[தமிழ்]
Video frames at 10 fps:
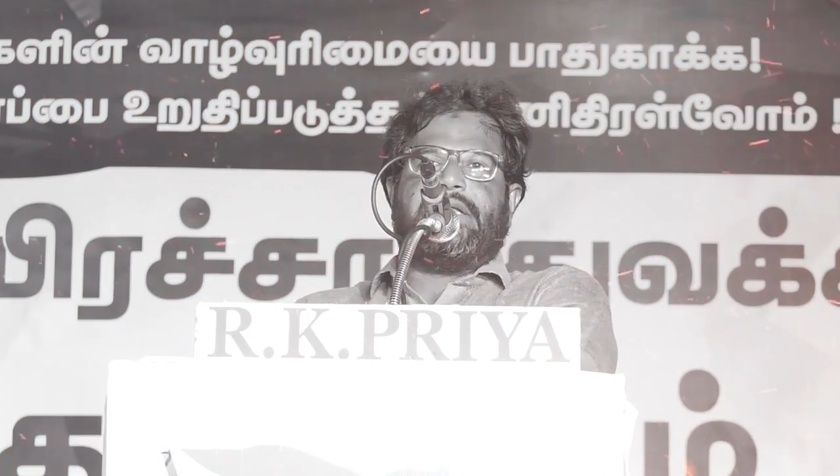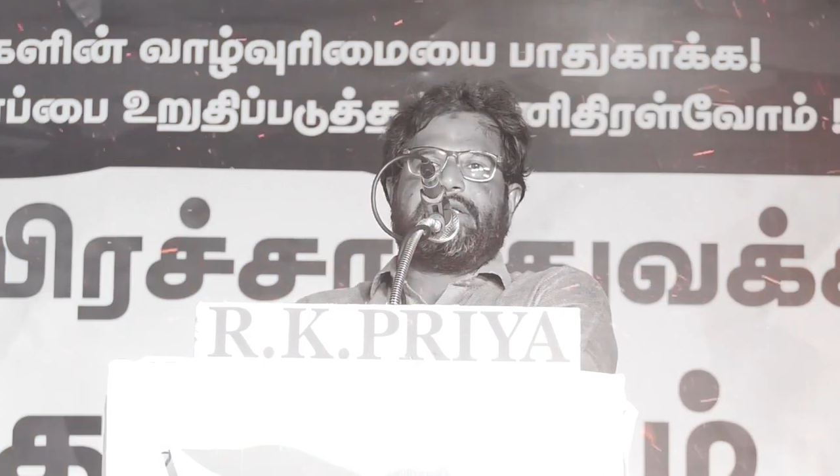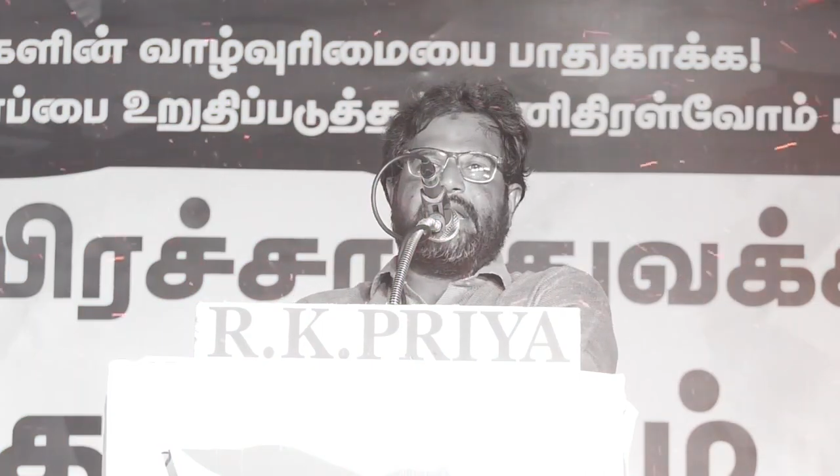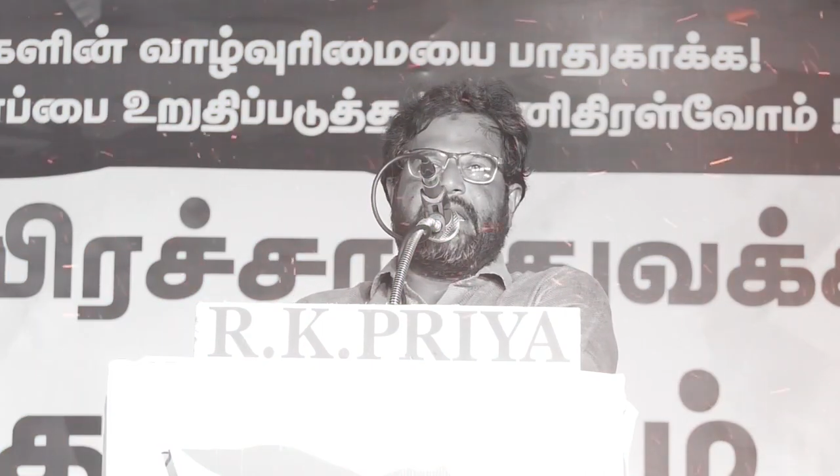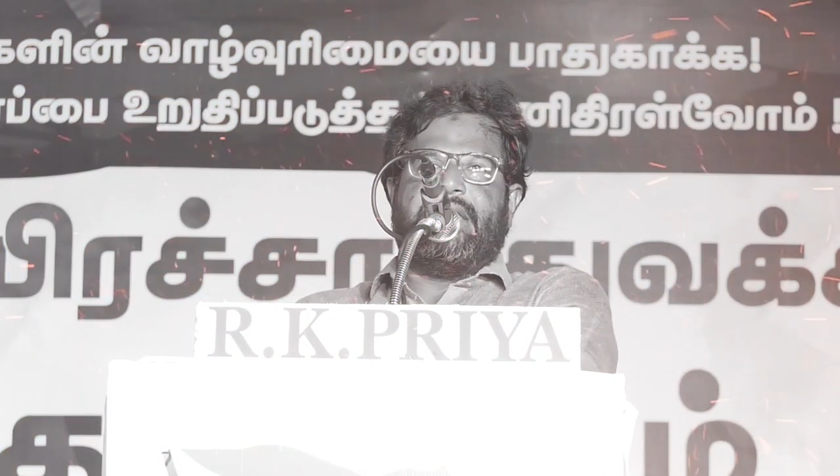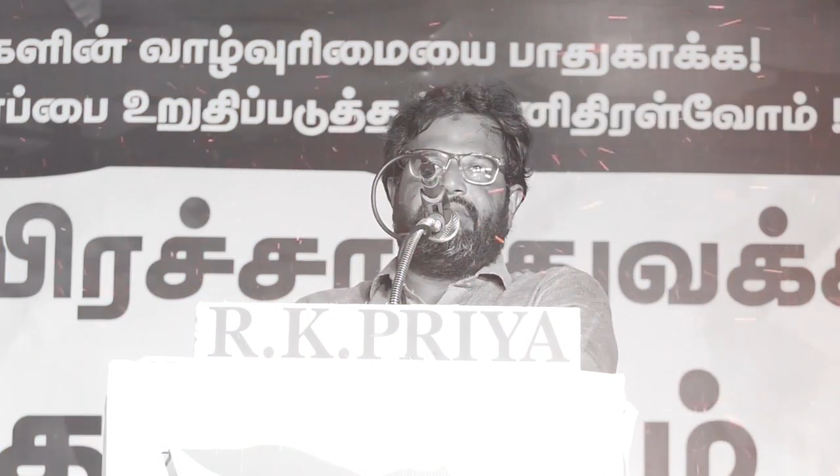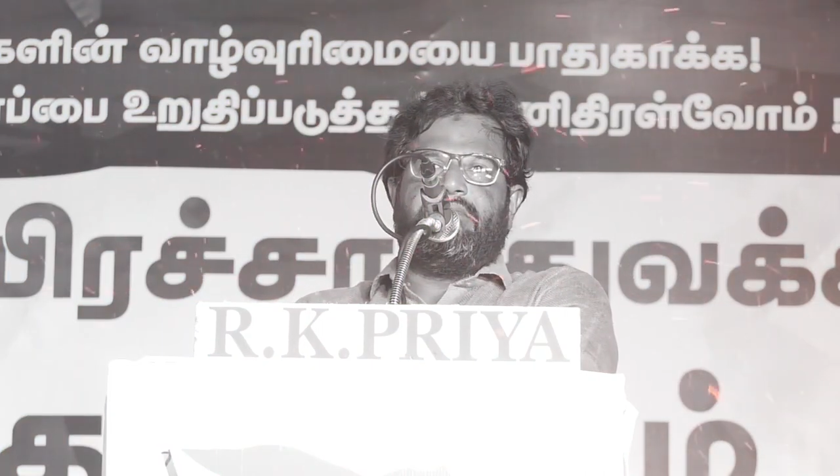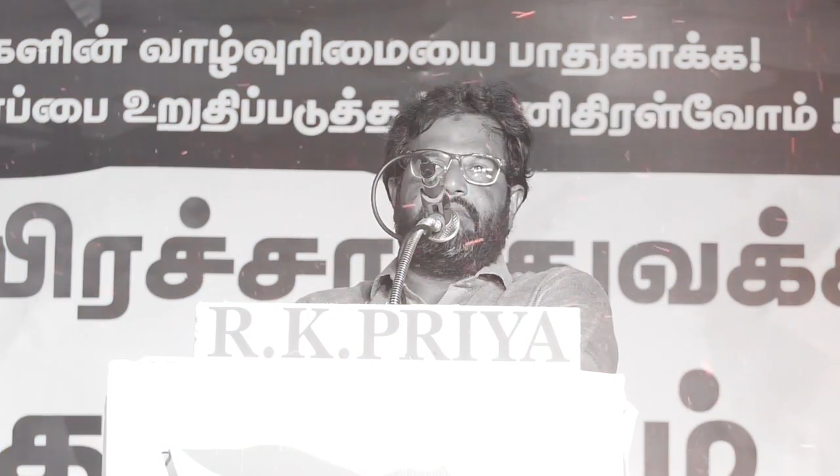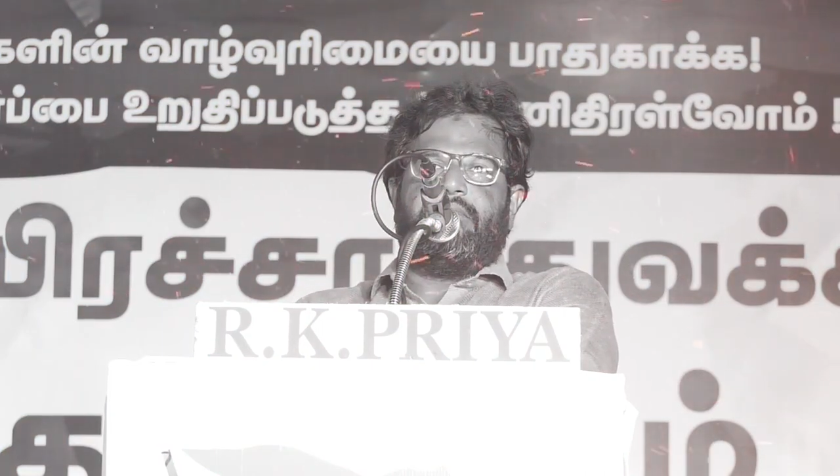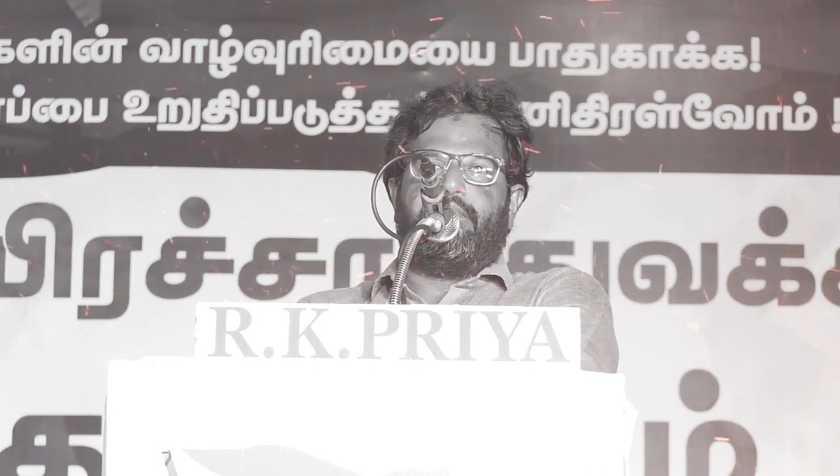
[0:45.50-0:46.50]
ஆட்சியை
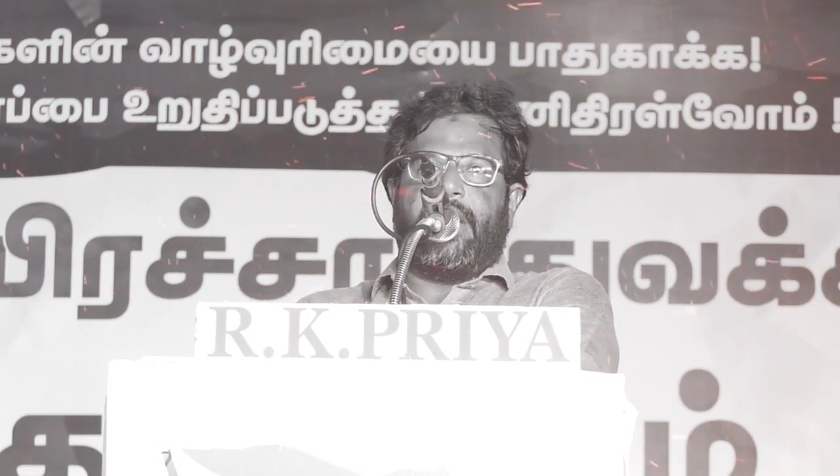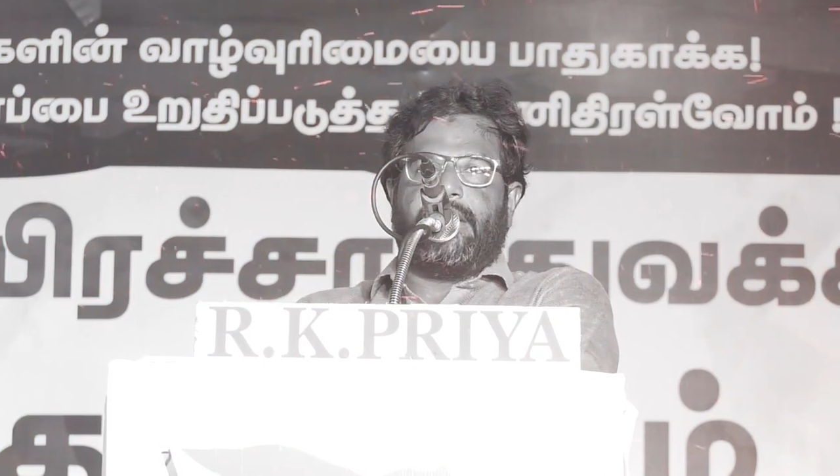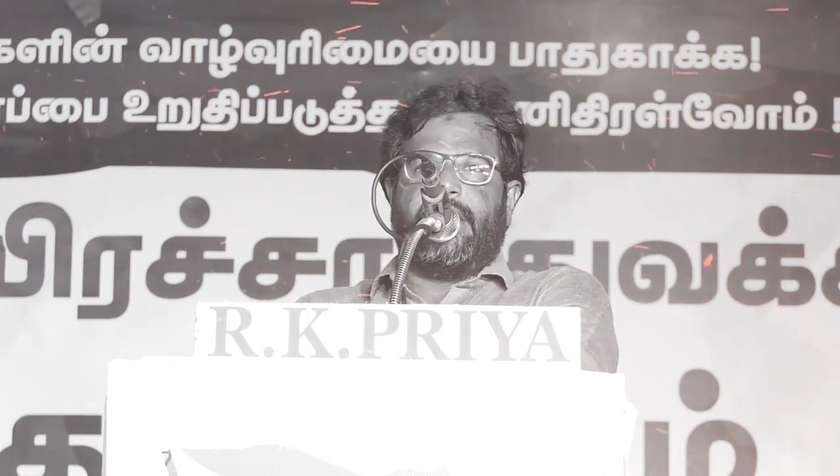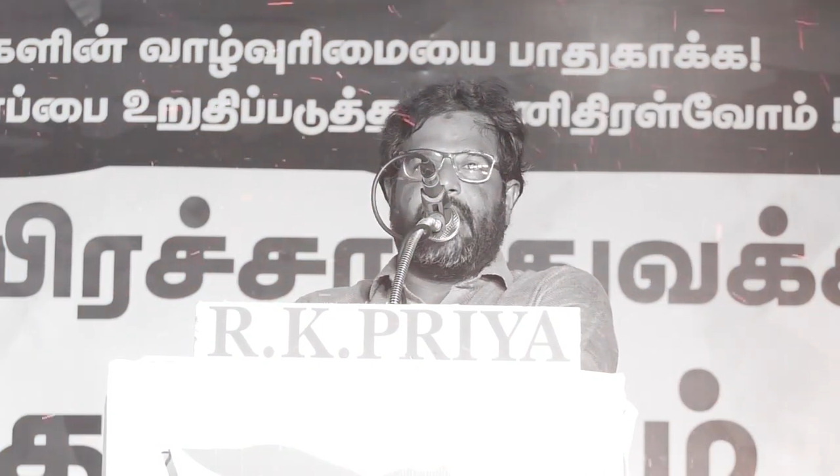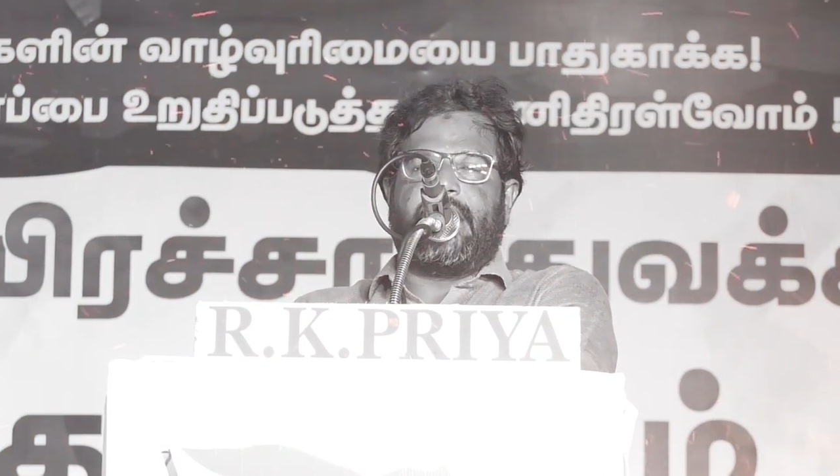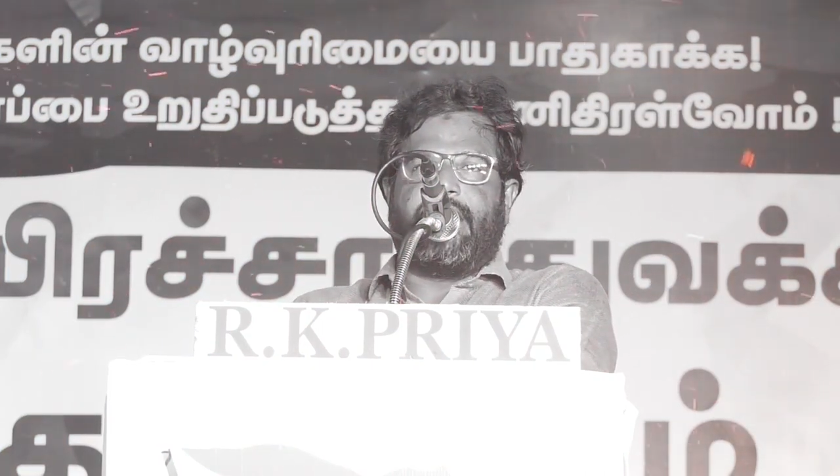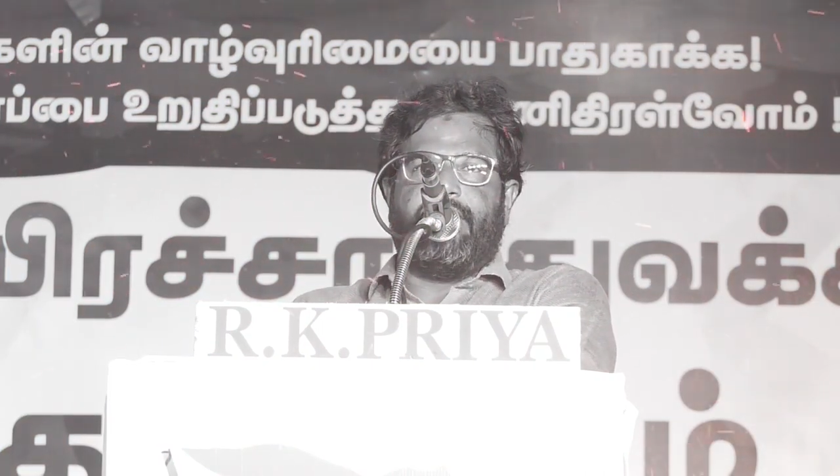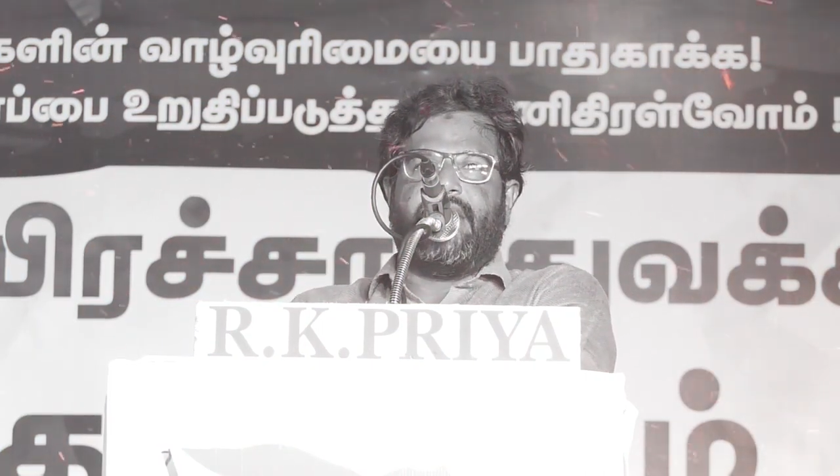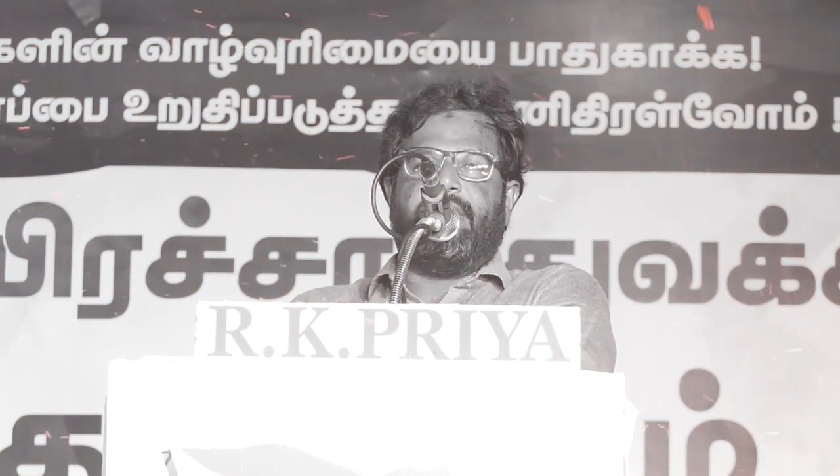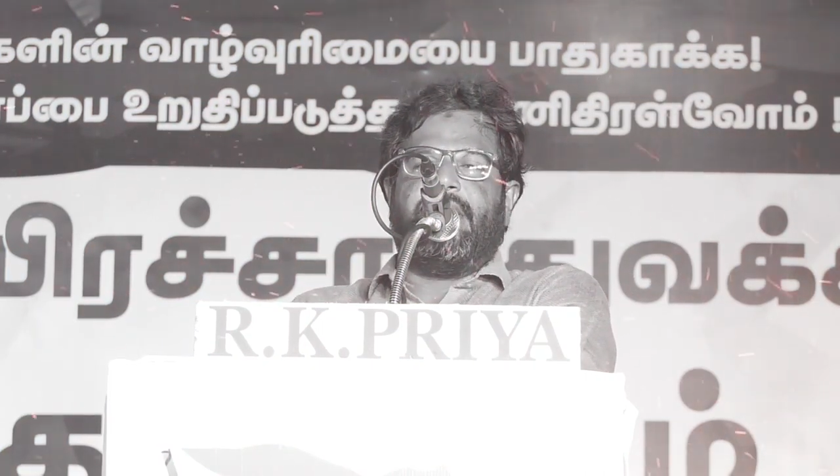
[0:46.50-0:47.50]
பாதுகாக்க
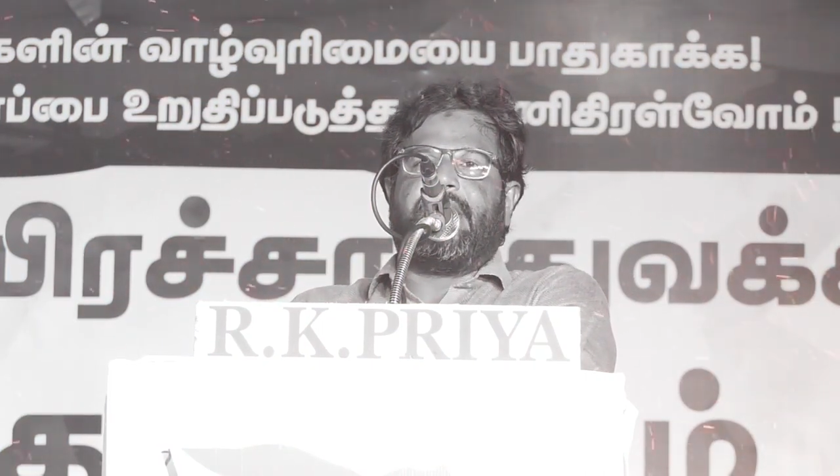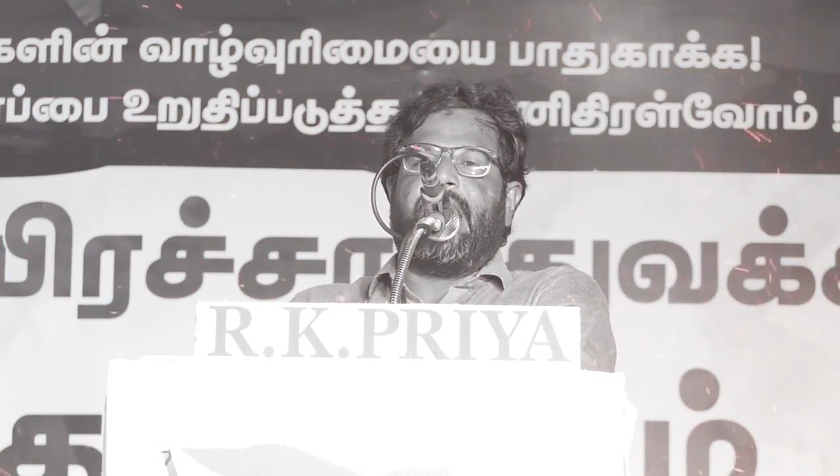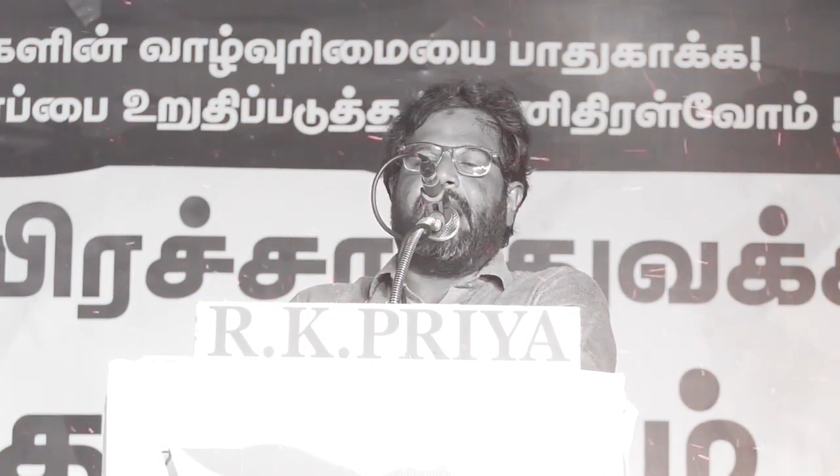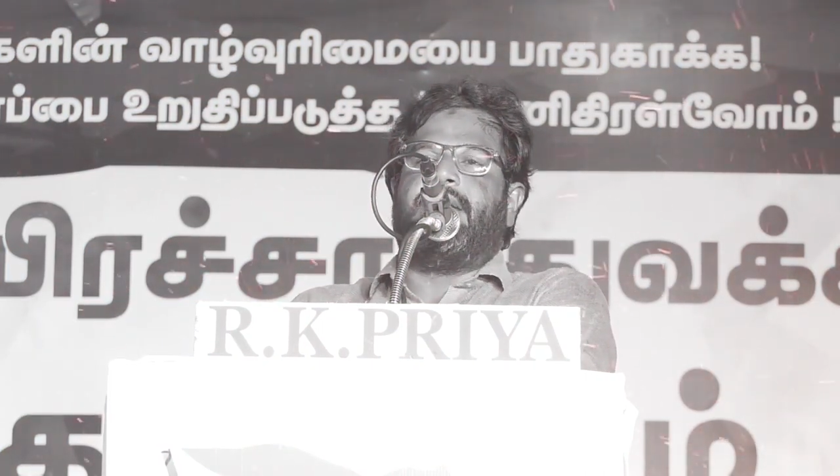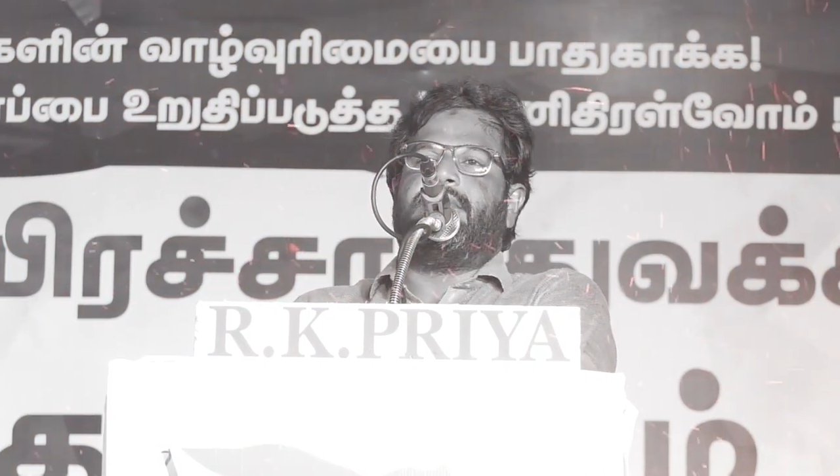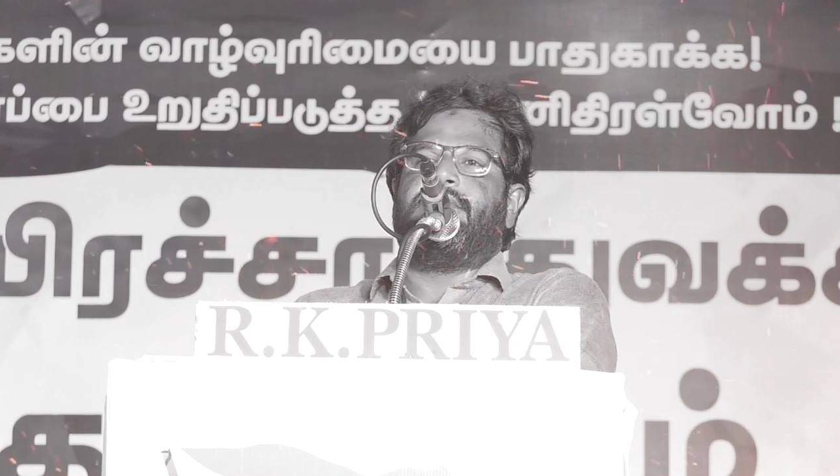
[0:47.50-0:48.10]
வேண்டும் என்றால்